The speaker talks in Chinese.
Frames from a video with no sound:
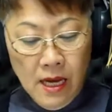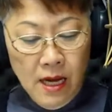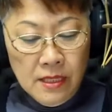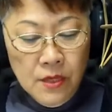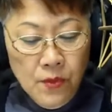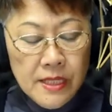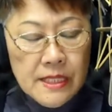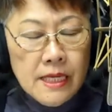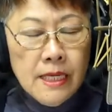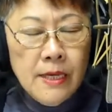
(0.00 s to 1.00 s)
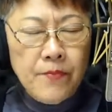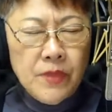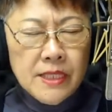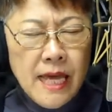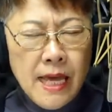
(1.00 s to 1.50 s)
啊，因为这个。
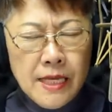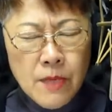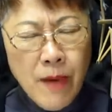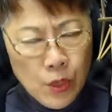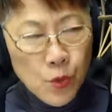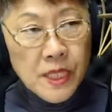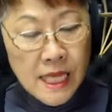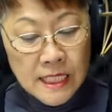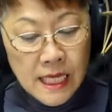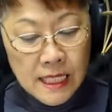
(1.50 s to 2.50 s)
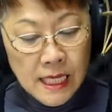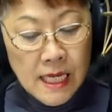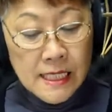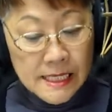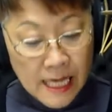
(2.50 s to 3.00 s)
在一百多年前的
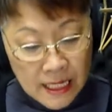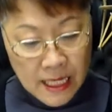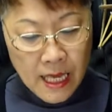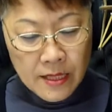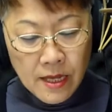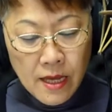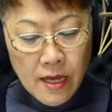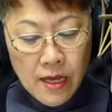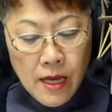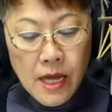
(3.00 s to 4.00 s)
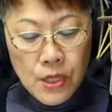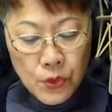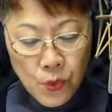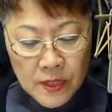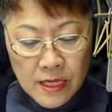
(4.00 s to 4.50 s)
这一天，很
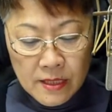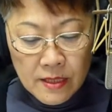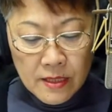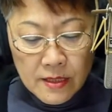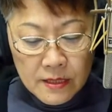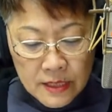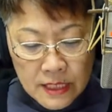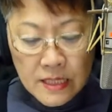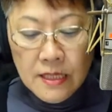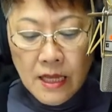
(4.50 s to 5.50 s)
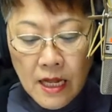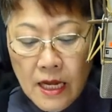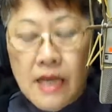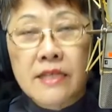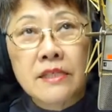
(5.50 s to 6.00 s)
多的青年
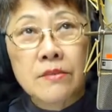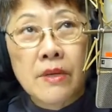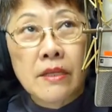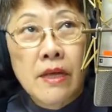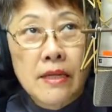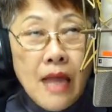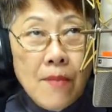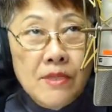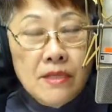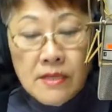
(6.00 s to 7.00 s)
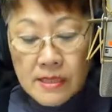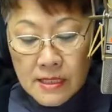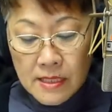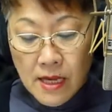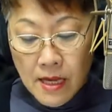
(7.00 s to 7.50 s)
烈士们，他们真的
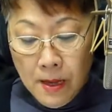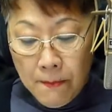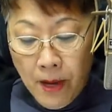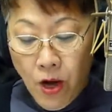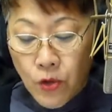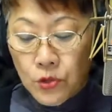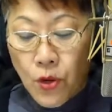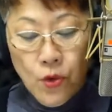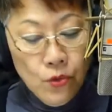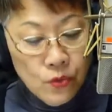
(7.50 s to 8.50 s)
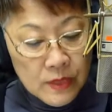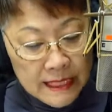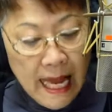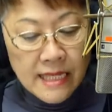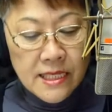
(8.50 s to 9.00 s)
是抛头颅、
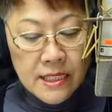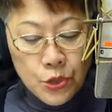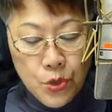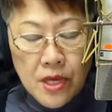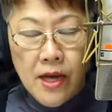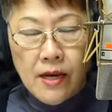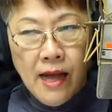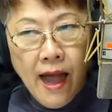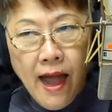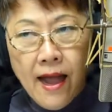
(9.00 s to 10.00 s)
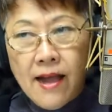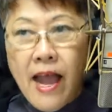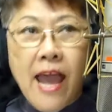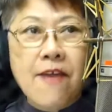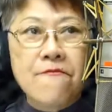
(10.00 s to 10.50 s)
洒热血，慷
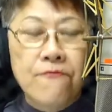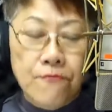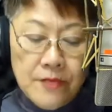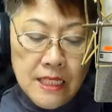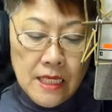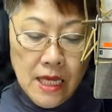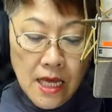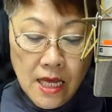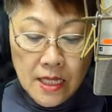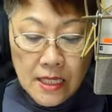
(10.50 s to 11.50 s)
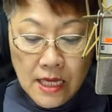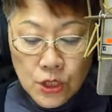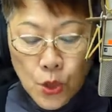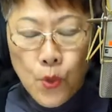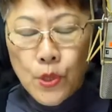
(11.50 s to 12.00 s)
慨赴义，那
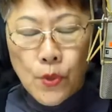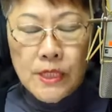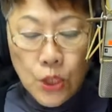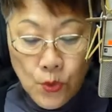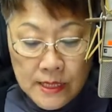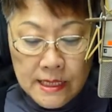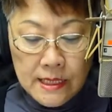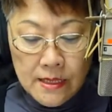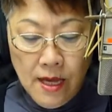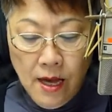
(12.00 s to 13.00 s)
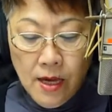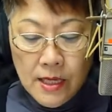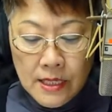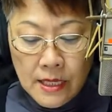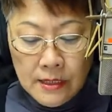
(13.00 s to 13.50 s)
从容就死啊，
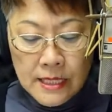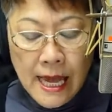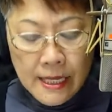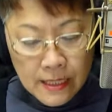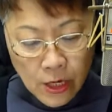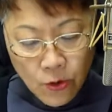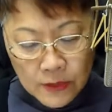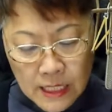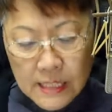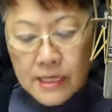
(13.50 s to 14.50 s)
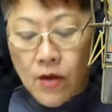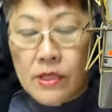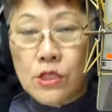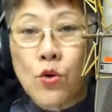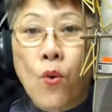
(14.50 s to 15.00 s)
也才能够缔造
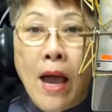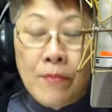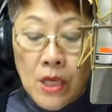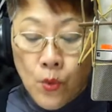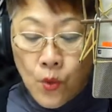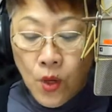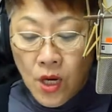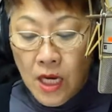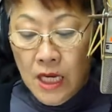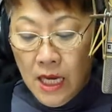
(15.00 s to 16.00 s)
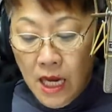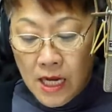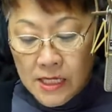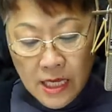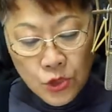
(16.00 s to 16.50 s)
了中华民国。
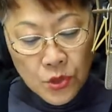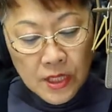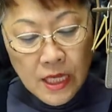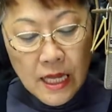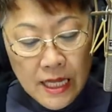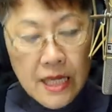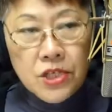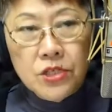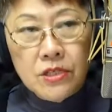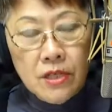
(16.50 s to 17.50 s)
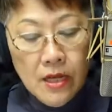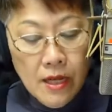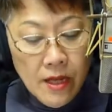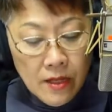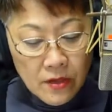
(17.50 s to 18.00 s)
而这群烈士，
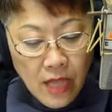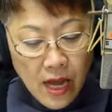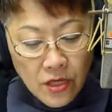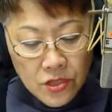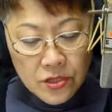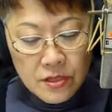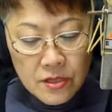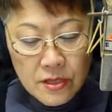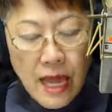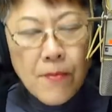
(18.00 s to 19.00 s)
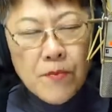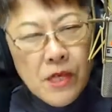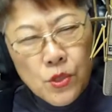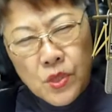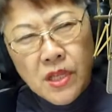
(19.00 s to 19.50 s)
当时他们
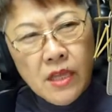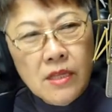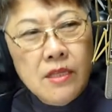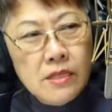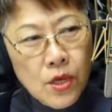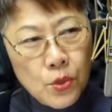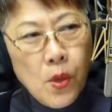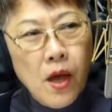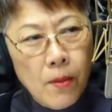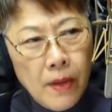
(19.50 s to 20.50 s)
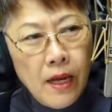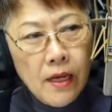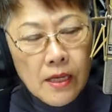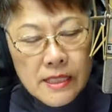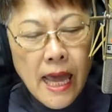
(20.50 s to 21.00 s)
平均年龄你知道多好吗？
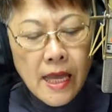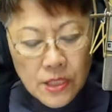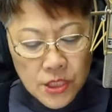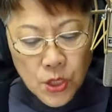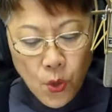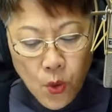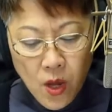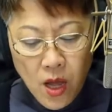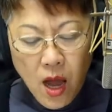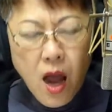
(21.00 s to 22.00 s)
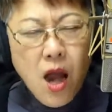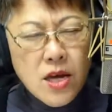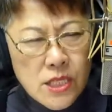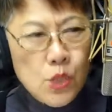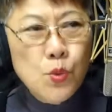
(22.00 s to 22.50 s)
才只有二
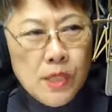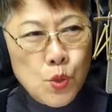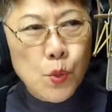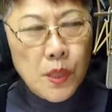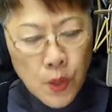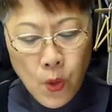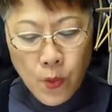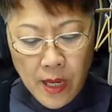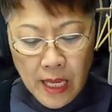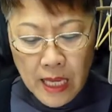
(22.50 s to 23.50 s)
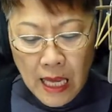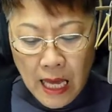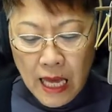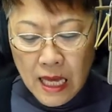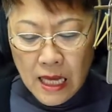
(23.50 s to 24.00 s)
十岁左右哎
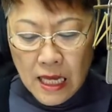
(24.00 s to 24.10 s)
啊！